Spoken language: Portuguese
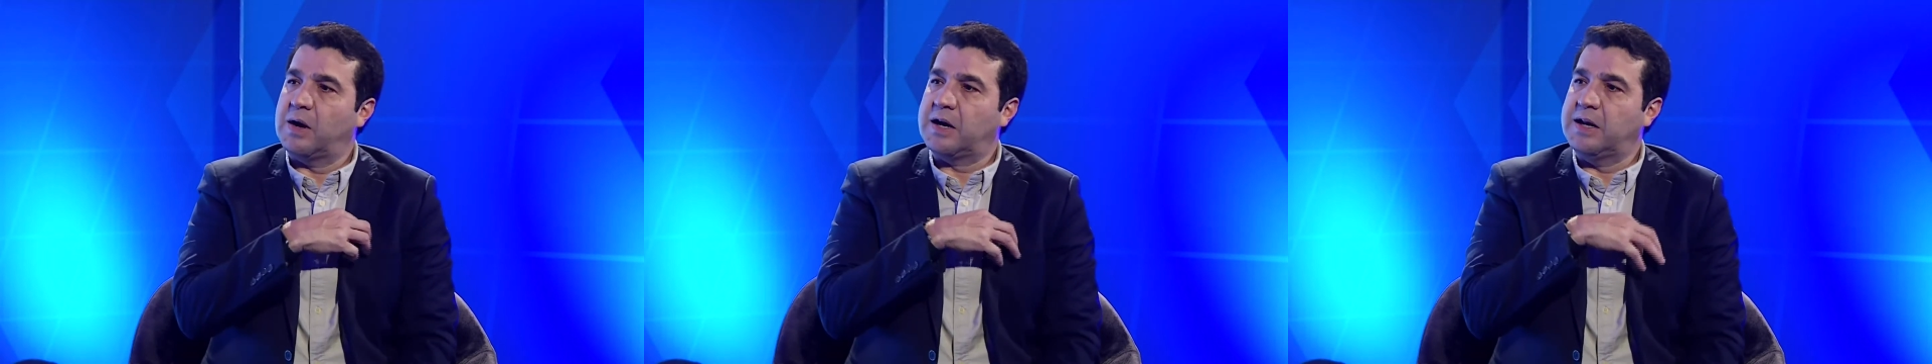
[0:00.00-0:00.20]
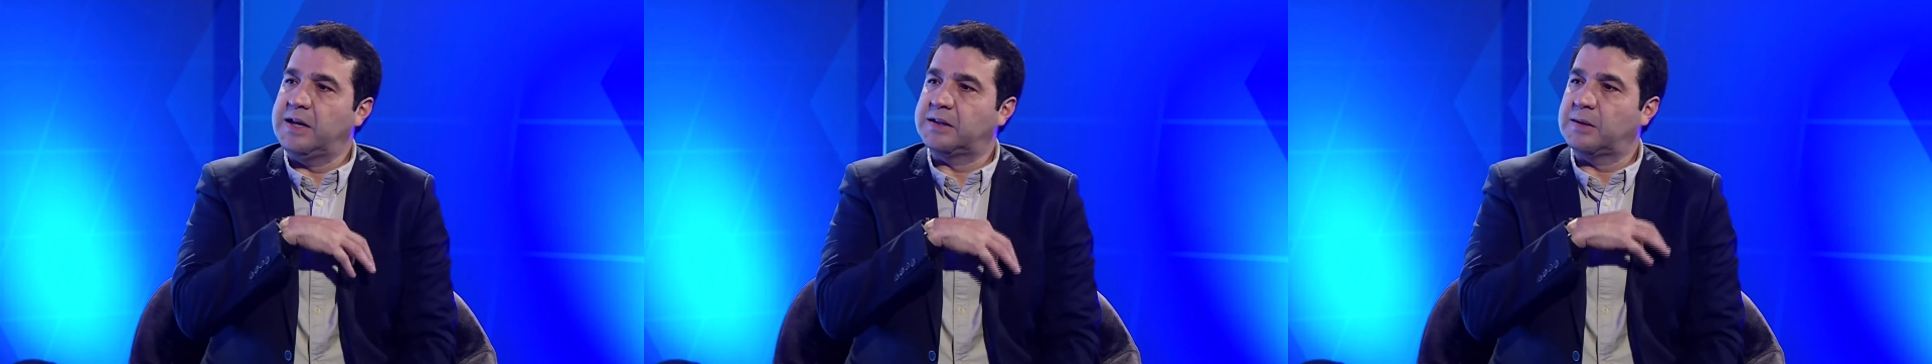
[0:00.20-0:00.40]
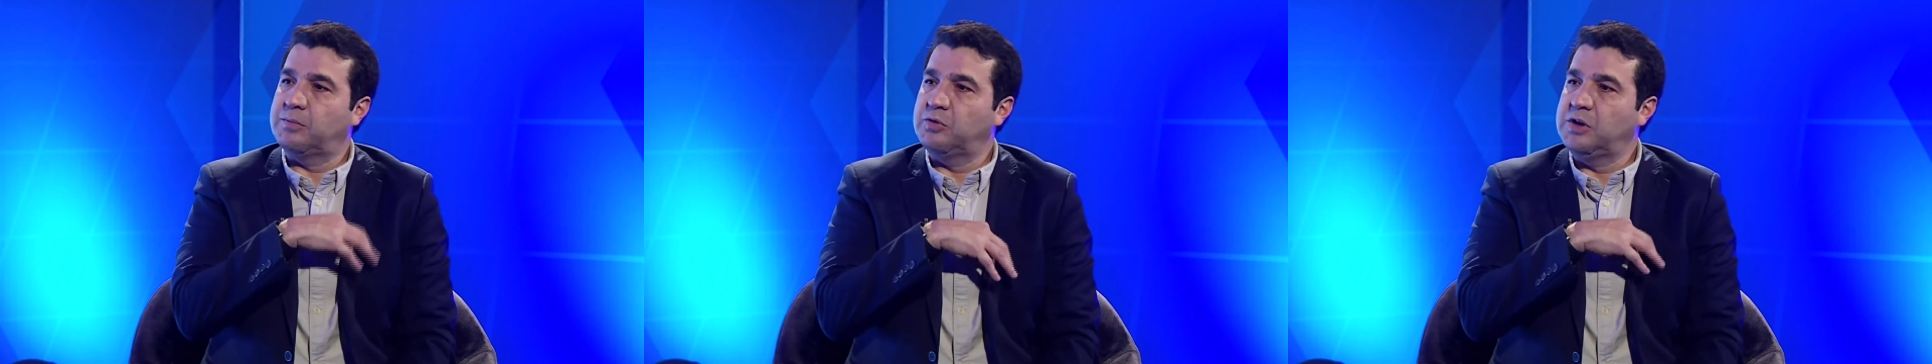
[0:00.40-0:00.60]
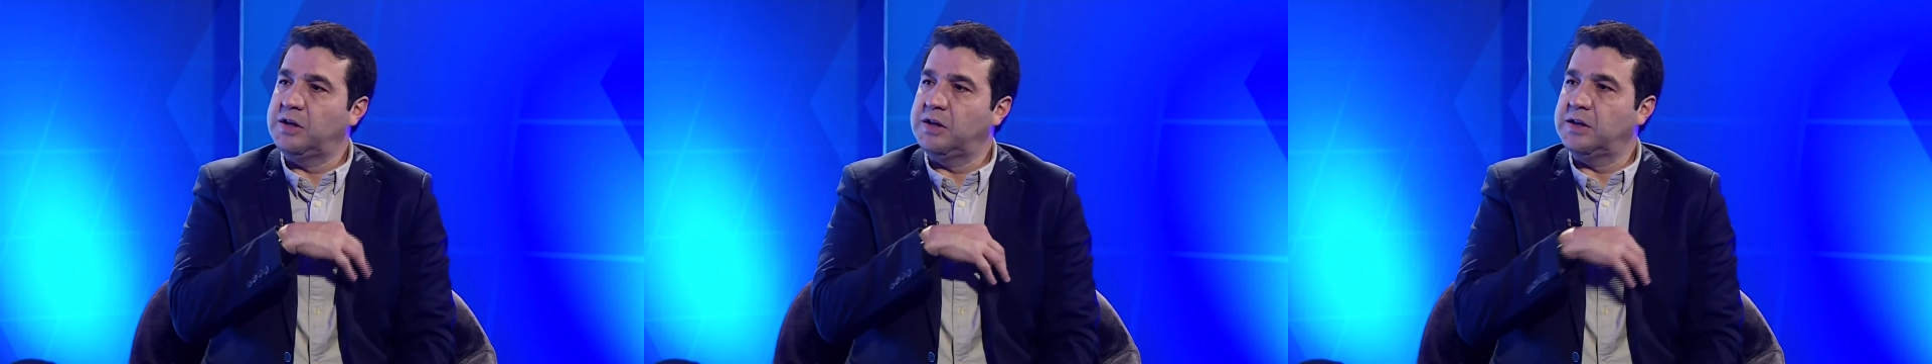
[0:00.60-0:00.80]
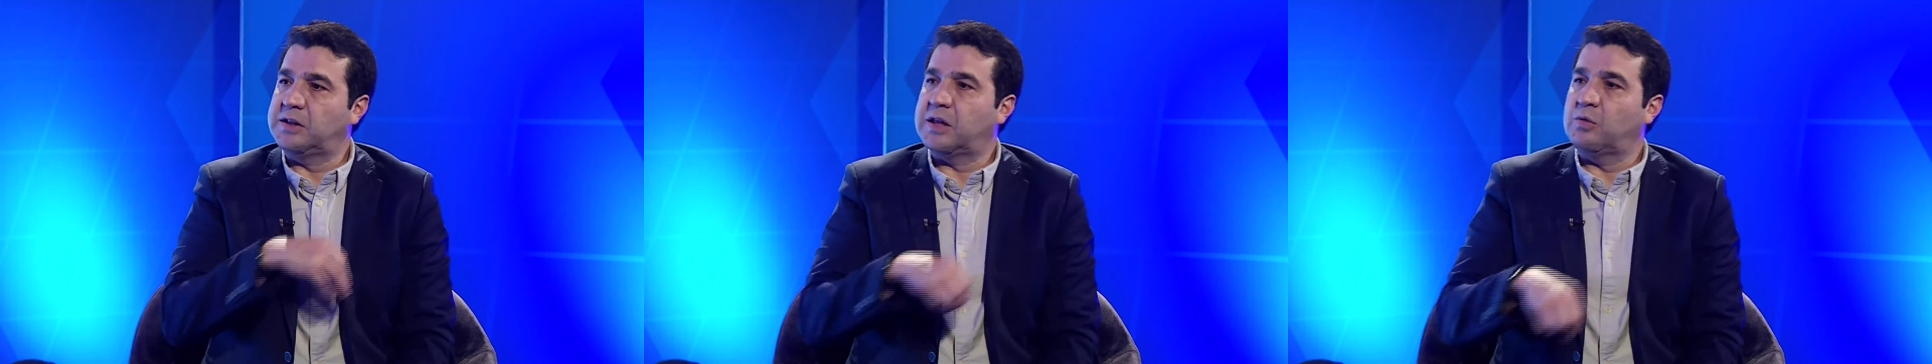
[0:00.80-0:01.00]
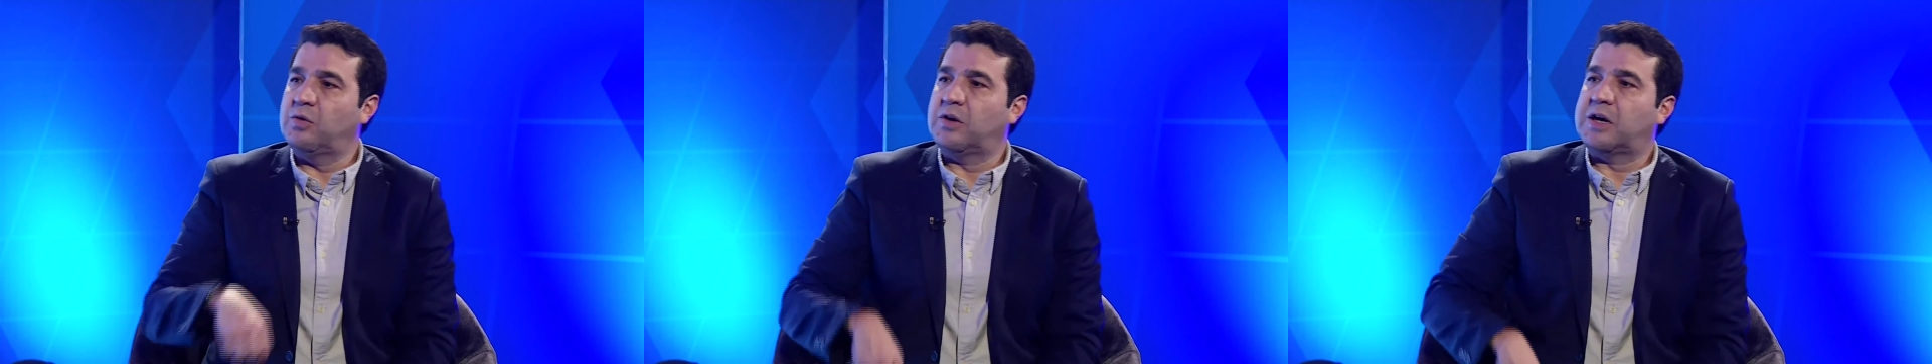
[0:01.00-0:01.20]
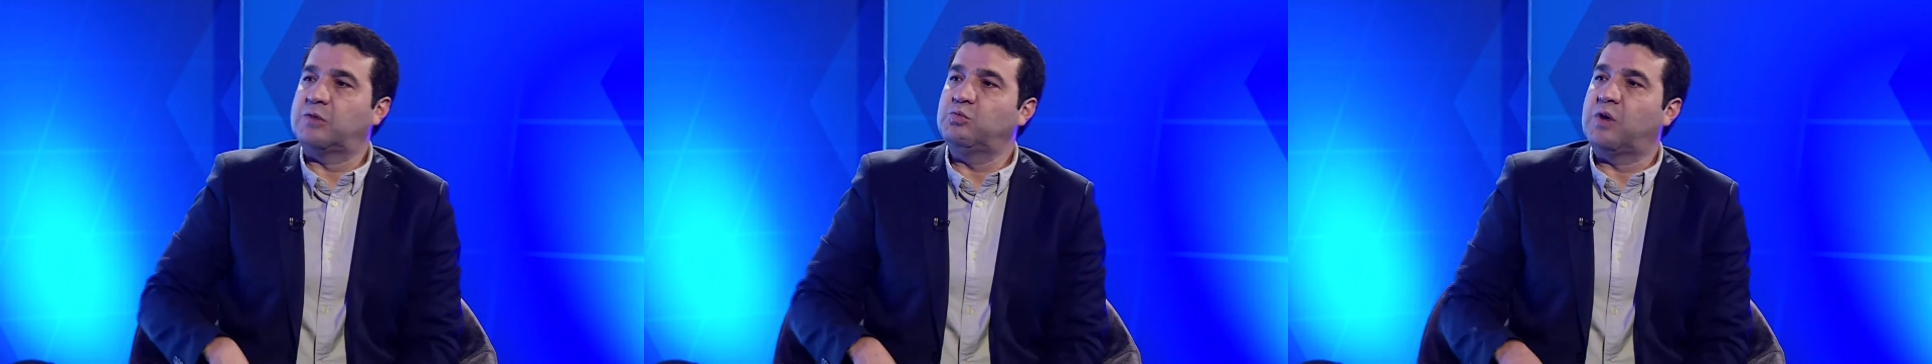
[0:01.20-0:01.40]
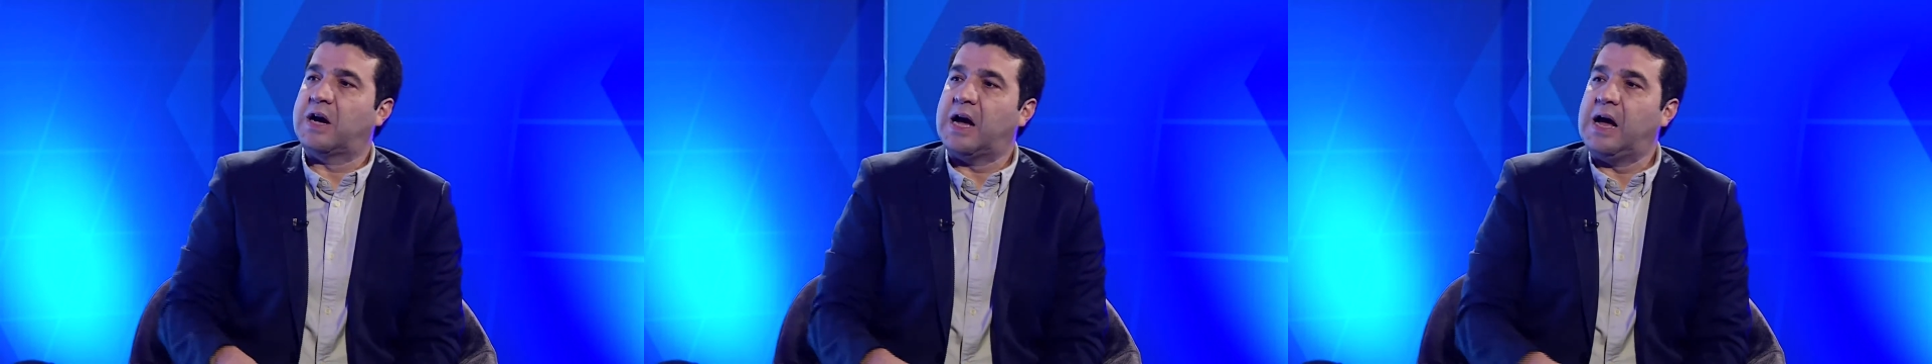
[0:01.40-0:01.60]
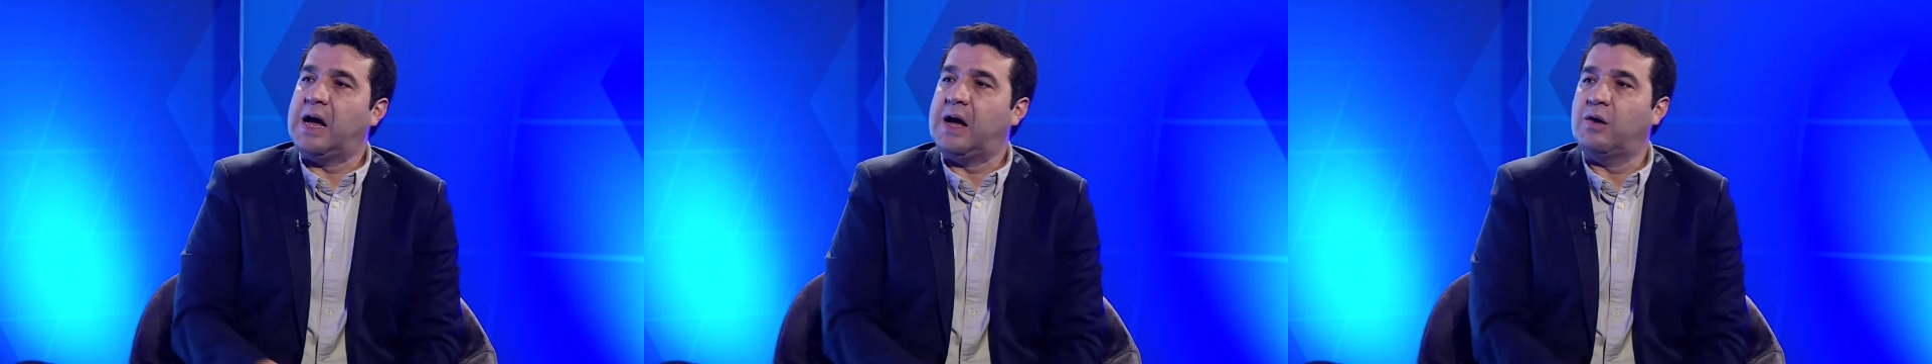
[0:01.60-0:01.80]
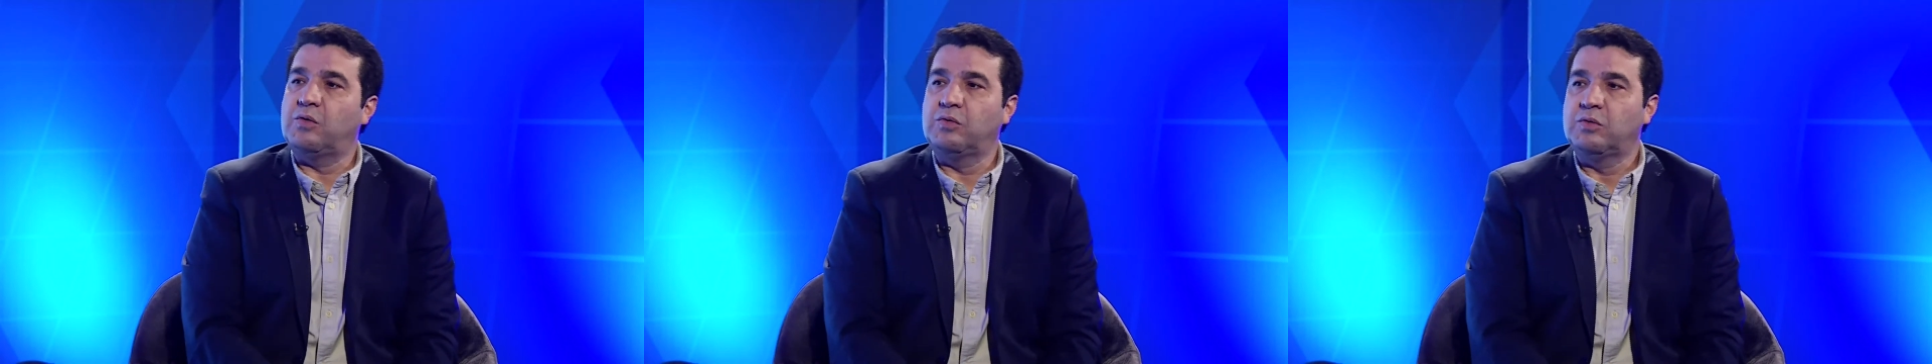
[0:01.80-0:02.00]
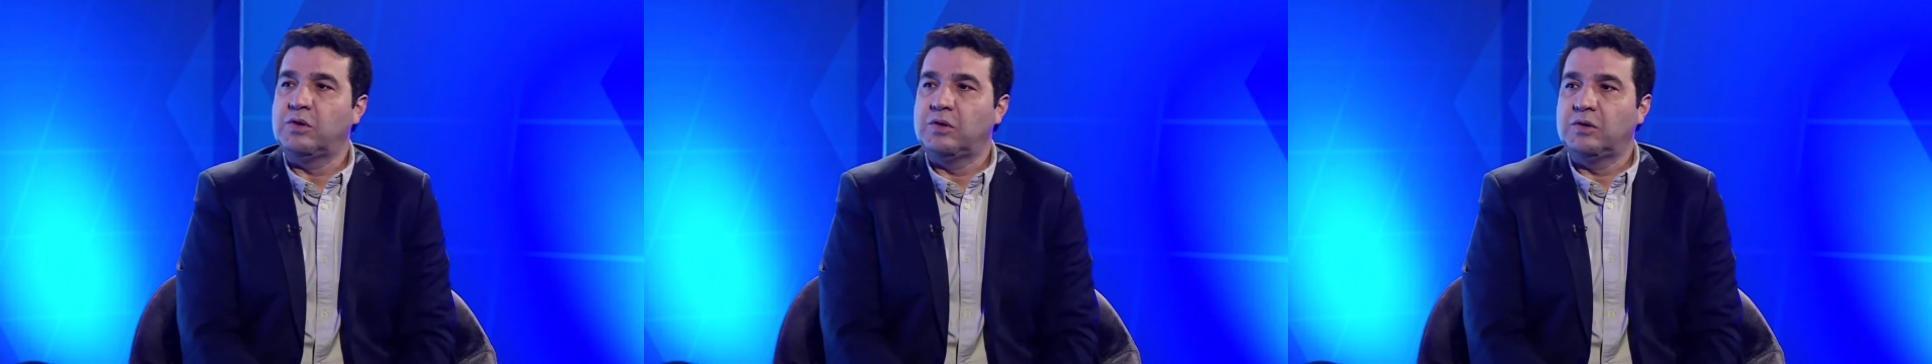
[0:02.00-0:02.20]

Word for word: caneta bonita, um carro.